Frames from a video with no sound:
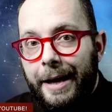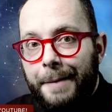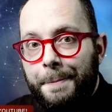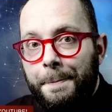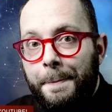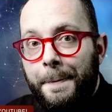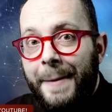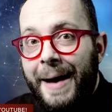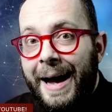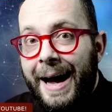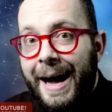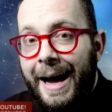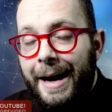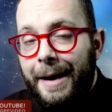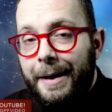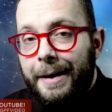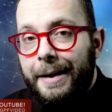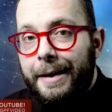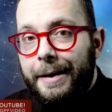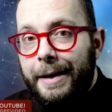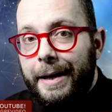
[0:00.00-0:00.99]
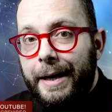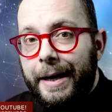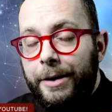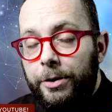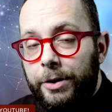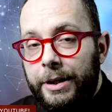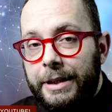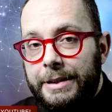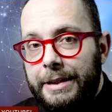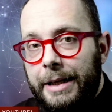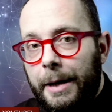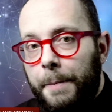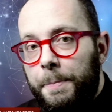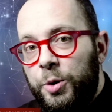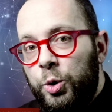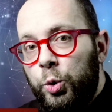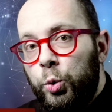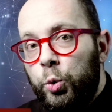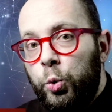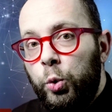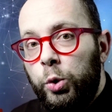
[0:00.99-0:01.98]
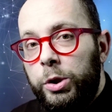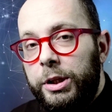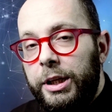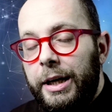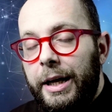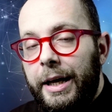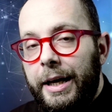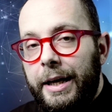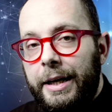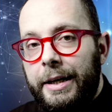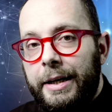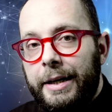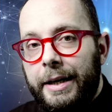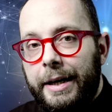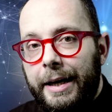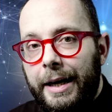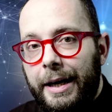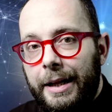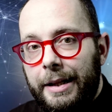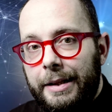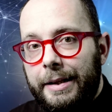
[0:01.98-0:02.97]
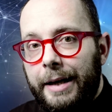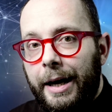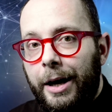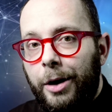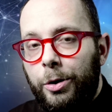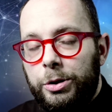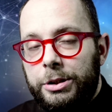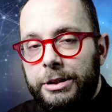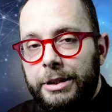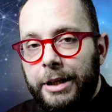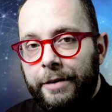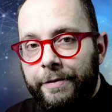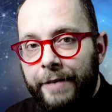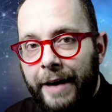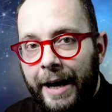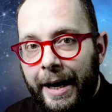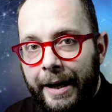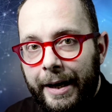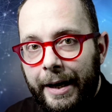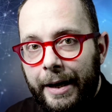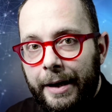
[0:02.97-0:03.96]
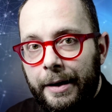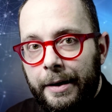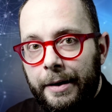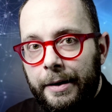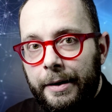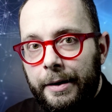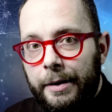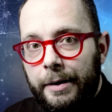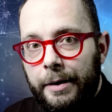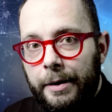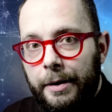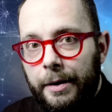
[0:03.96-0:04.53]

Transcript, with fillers: ma credo che sia più utile in realtà osservare